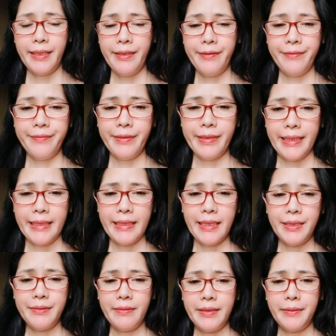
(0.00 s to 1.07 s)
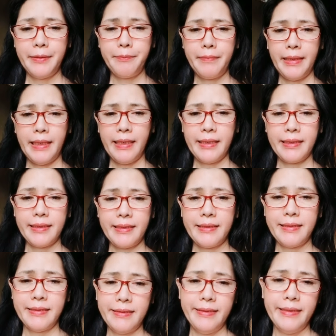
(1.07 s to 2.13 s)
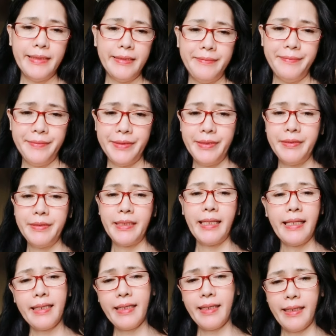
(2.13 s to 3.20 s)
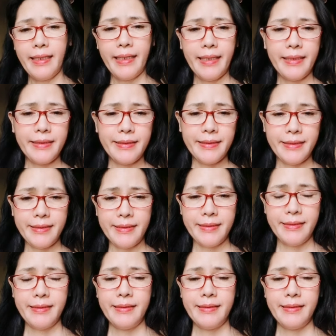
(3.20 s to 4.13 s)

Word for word: Evelyn W Vlog. Yun na lang guys.